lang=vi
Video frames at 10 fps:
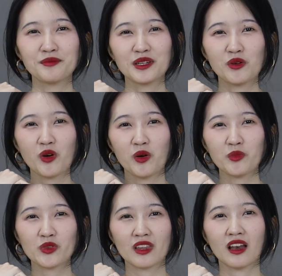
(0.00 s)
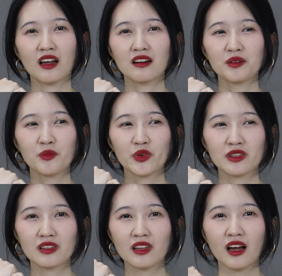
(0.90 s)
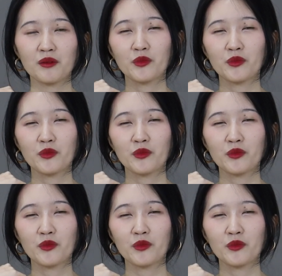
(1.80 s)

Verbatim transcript: mình cũng có một lời muốn à,